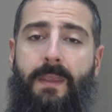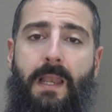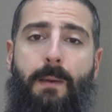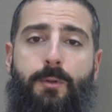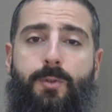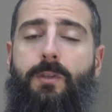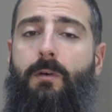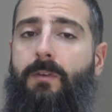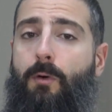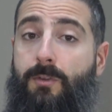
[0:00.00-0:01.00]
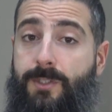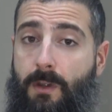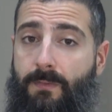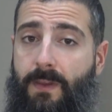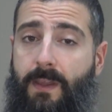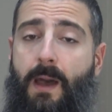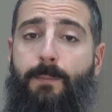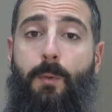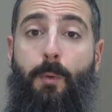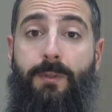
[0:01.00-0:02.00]
il a besoin d'environ 120 g
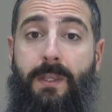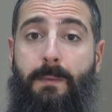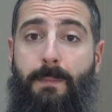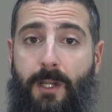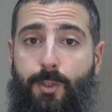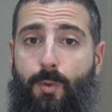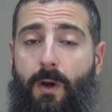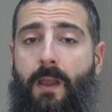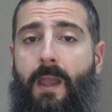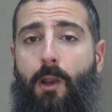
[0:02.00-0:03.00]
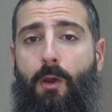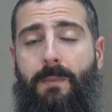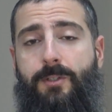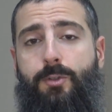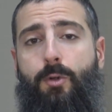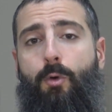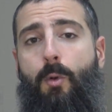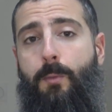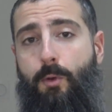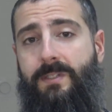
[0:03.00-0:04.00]
de protéines par jour. Alors bien sûr, le
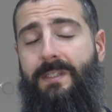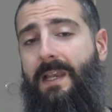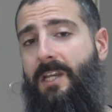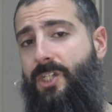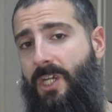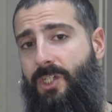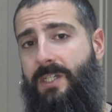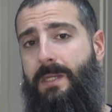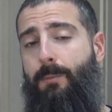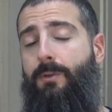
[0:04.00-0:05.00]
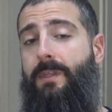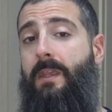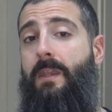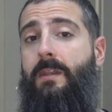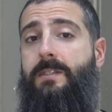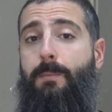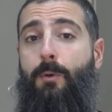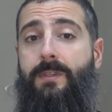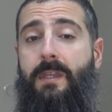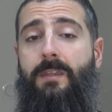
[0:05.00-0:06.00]
mieux c'est d'aller chercher ces protéines, ces
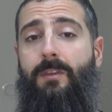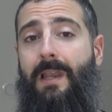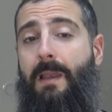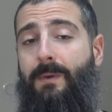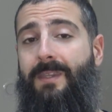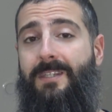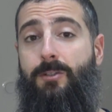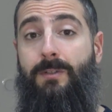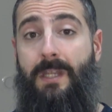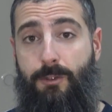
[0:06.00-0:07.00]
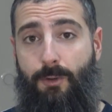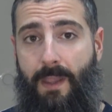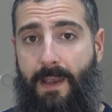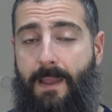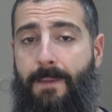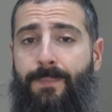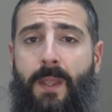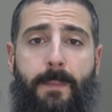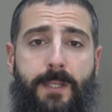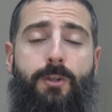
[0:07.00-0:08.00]
protéines dans l'alimentation naturelle.
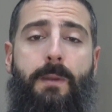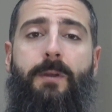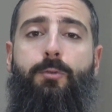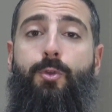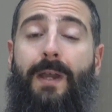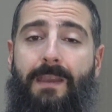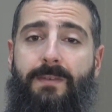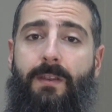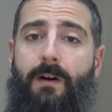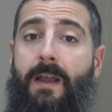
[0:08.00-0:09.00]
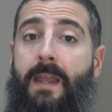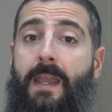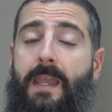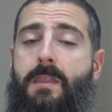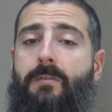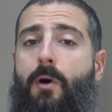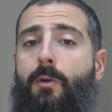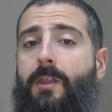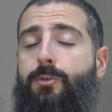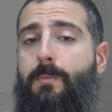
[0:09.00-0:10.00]
Mais ce n'est pas toujours évident et des fois
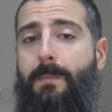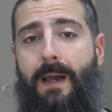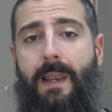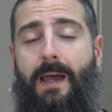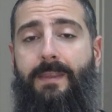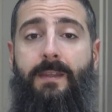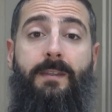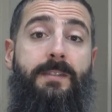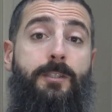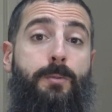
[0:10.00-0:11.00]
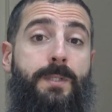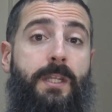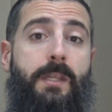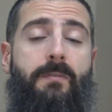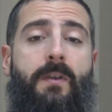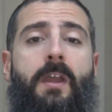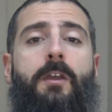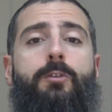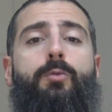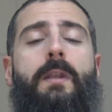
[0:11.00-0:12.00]
on a du mal à atteindre ces objectifs.
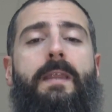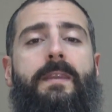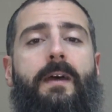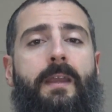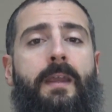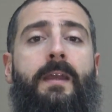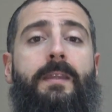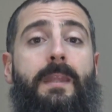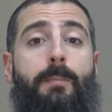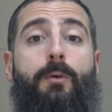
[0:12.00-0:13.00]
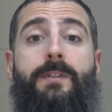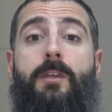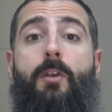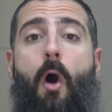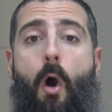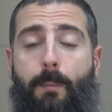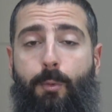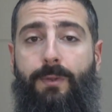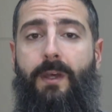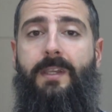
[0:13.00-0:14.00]
D'où l'intérêt des protéines en
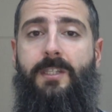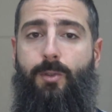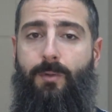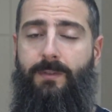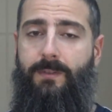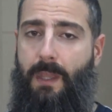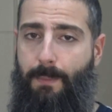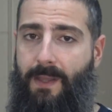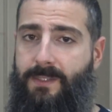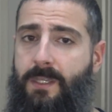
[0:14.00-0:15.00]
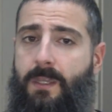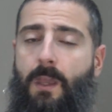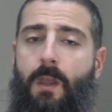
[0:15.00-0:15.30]
poudre qui sont très pratiques